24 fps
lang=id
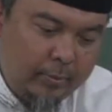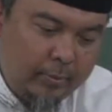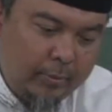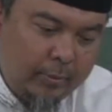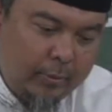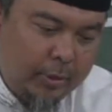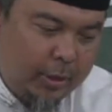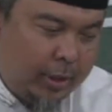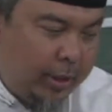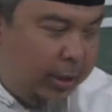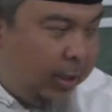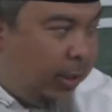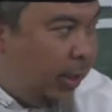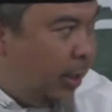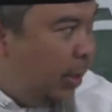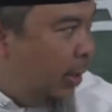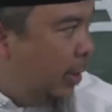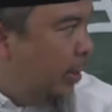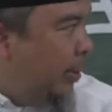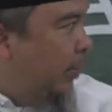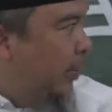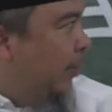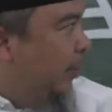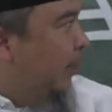Tidak.
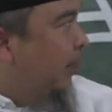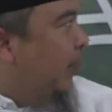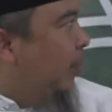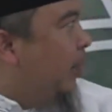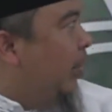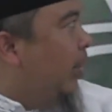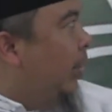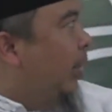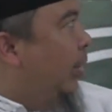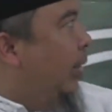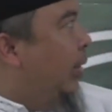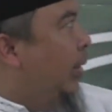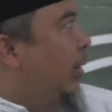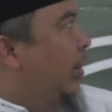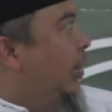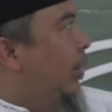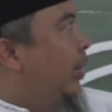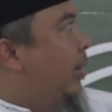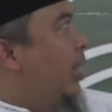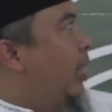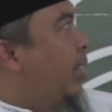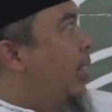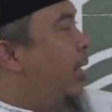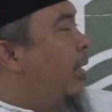
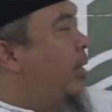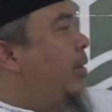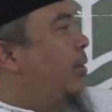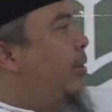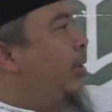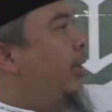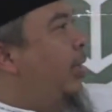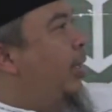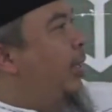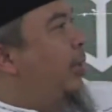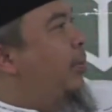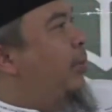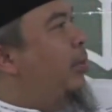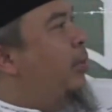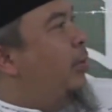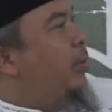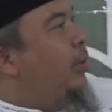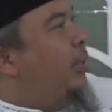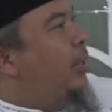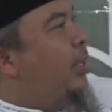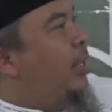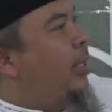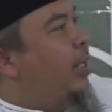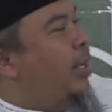Tergantung ini Bu,
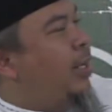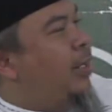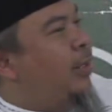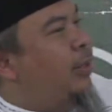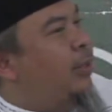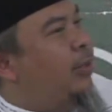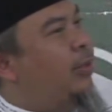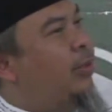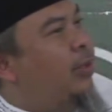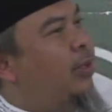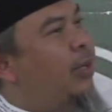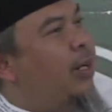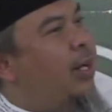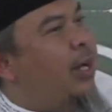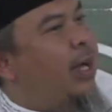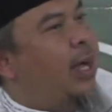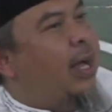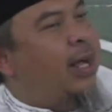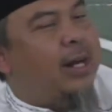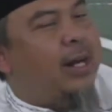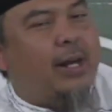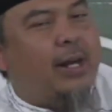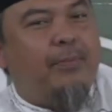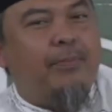tergantung orang
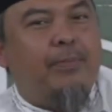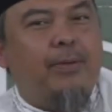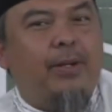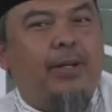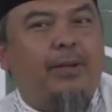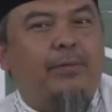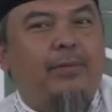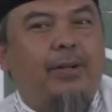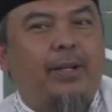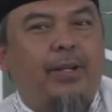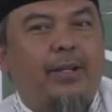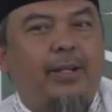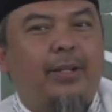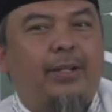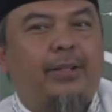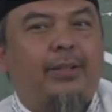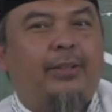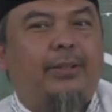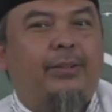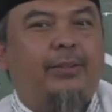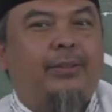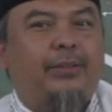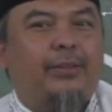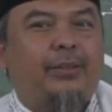Arab ini meh.
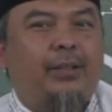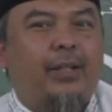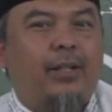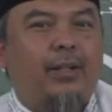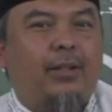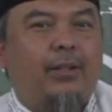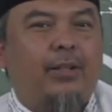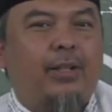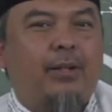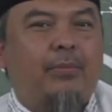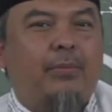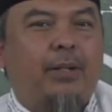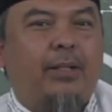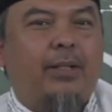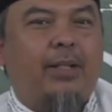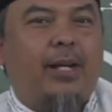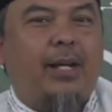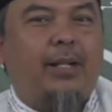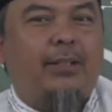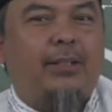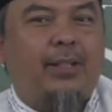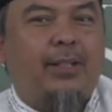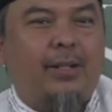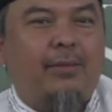Kalau jama
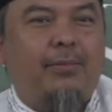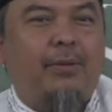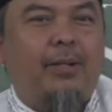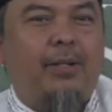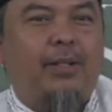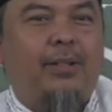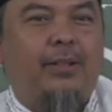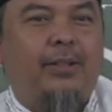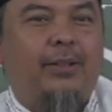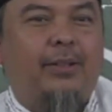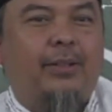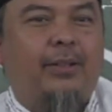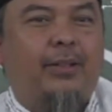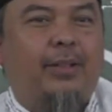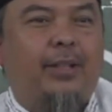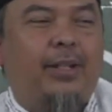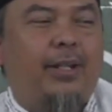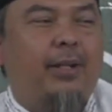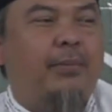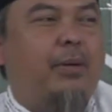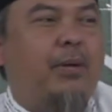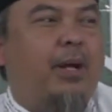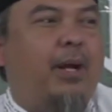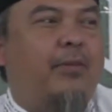taksir mah,
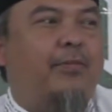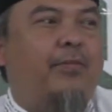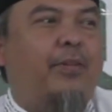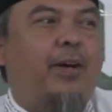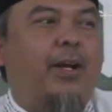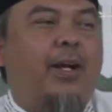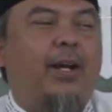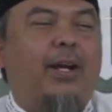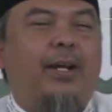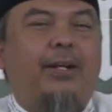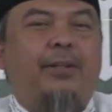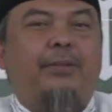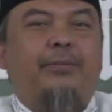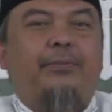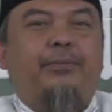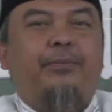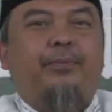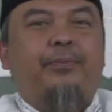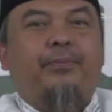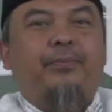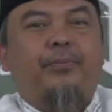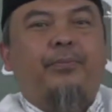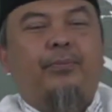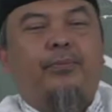ini mah hafalan.
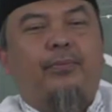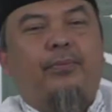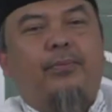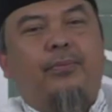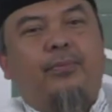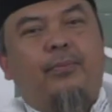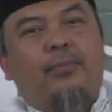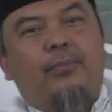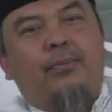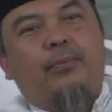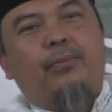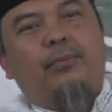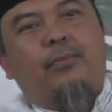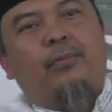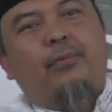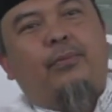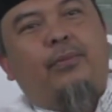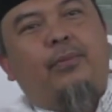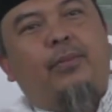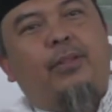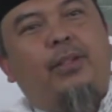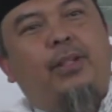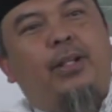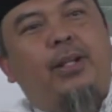
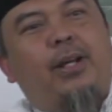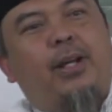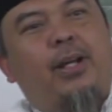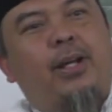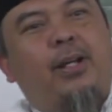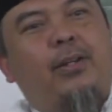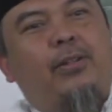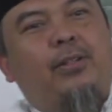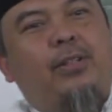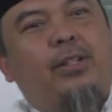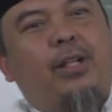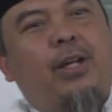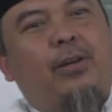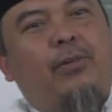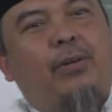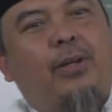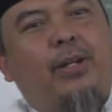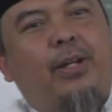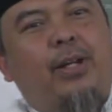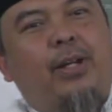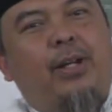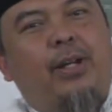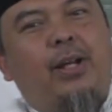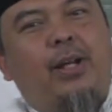Tidak harus diawali
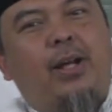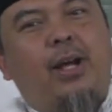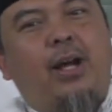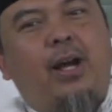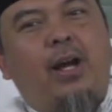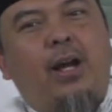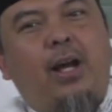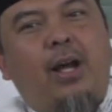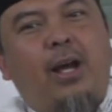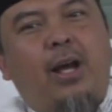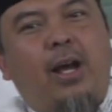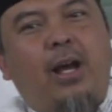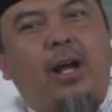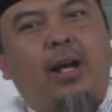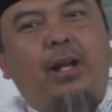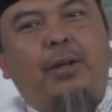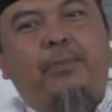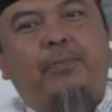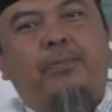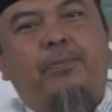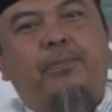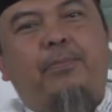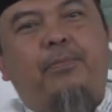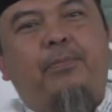dengan alif
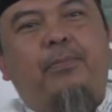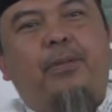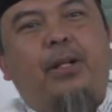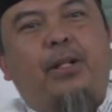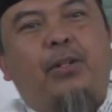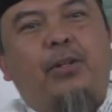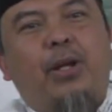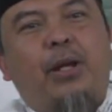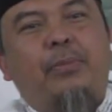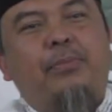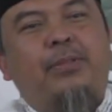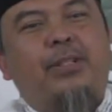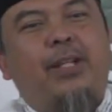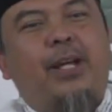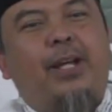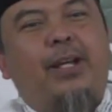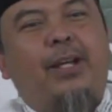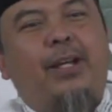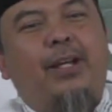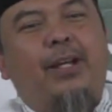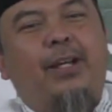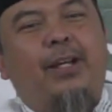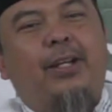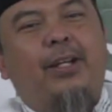atau hamzah
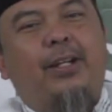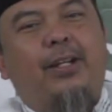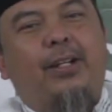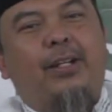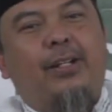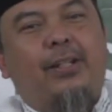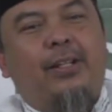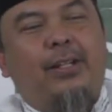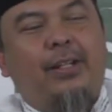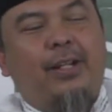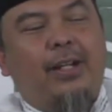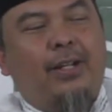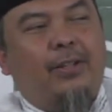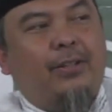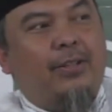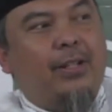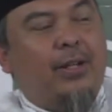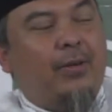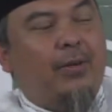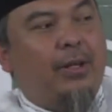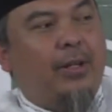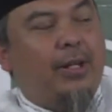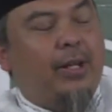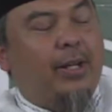ya. Tidak harus
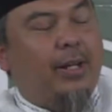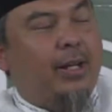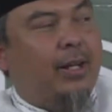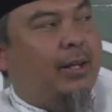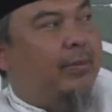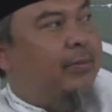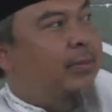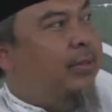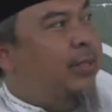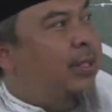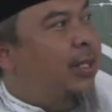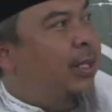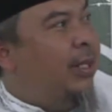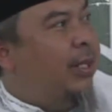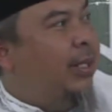diawali dengan hamzah.